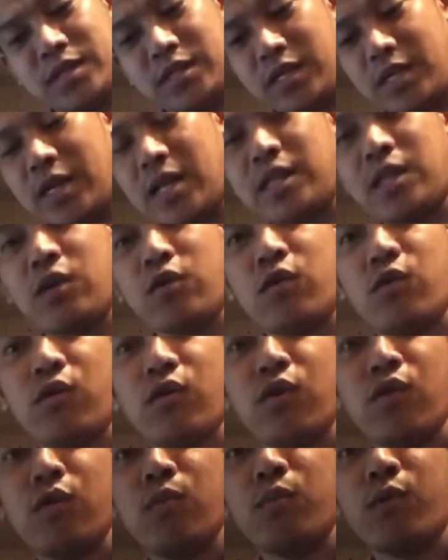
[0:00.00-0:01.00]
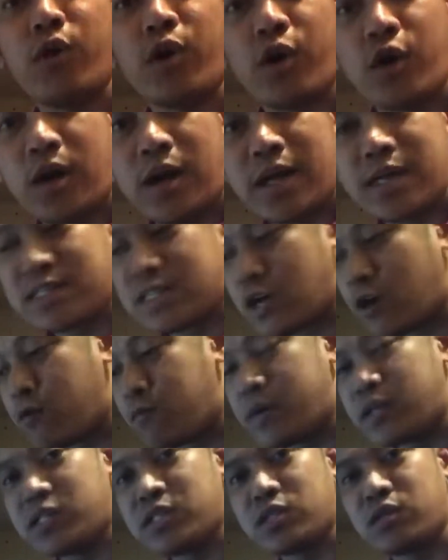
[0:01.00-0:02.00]
Tingnan natin kung more or less how
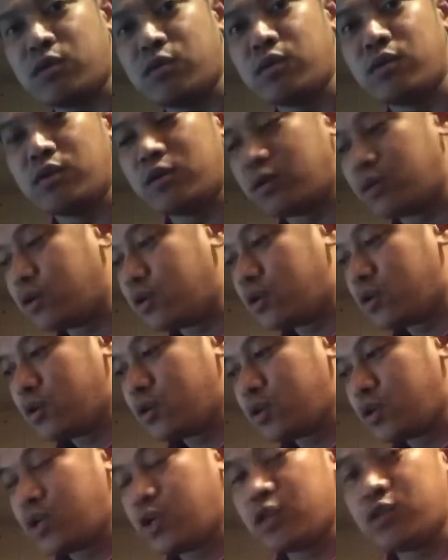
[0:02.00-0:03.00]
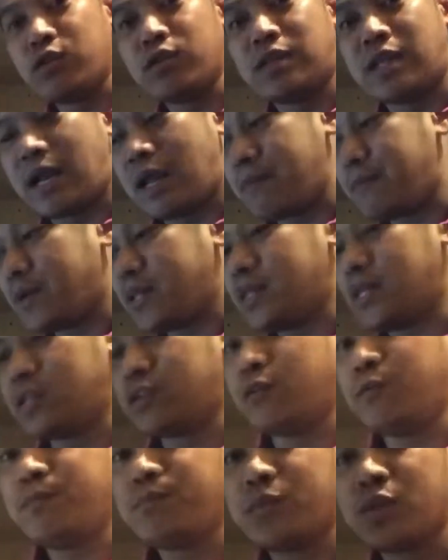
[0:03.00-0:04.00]
much tong tong tripod na
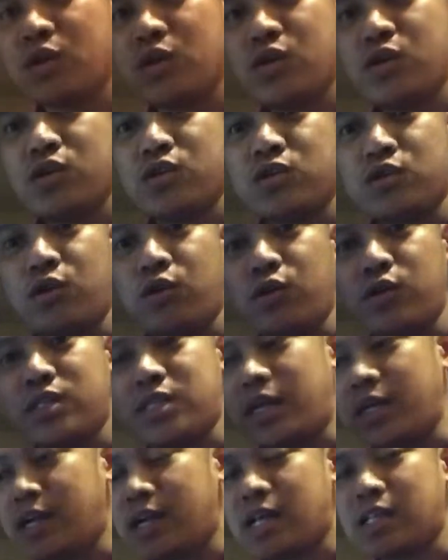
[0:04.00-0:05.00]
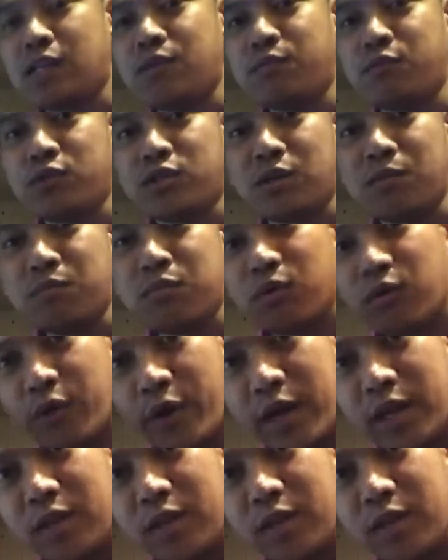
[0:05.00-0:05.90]
to. So, start na natin po siyang buuin.